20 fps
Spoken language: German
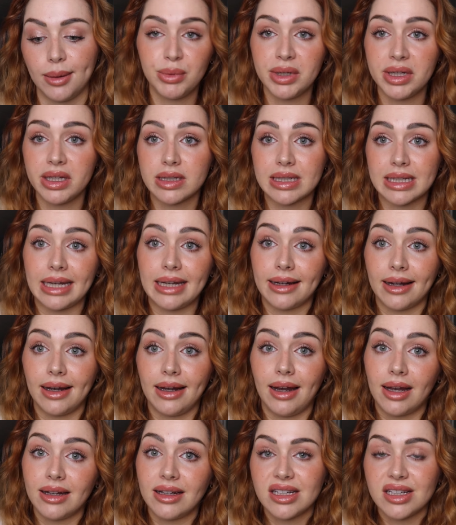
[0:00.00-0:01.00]
Für mich ist
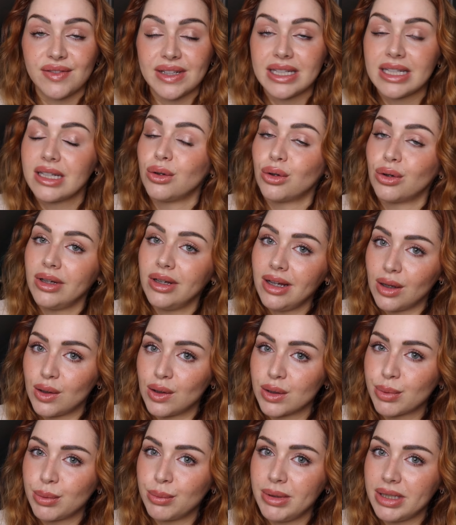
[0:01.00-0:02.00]
generell alles, was ich noch nie
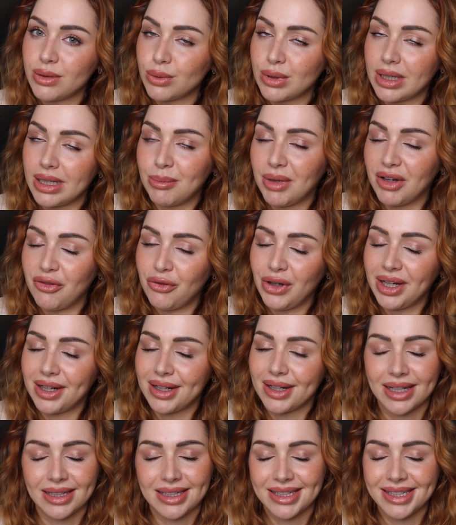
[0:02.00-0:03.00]
ausprobiert oder in meinen
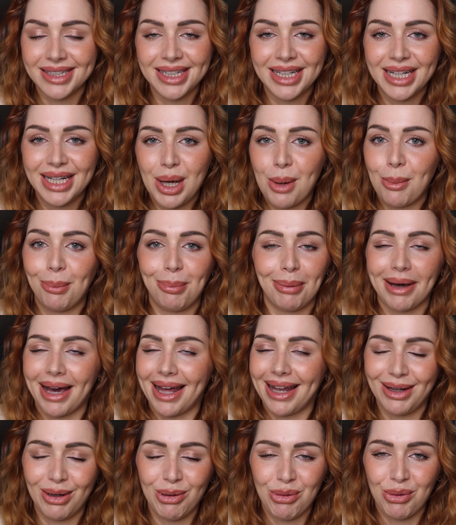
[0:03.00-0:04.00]
Fingern hatte,
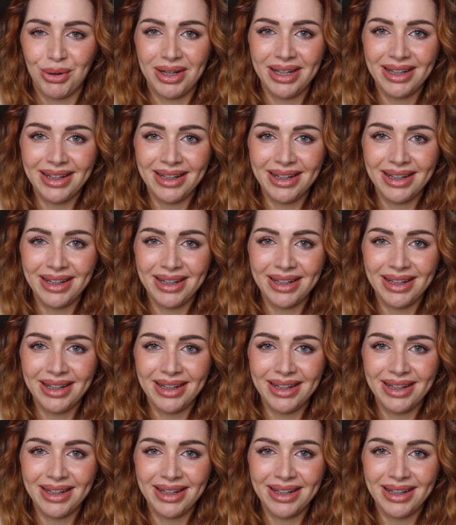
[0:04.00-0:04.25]
brandneu.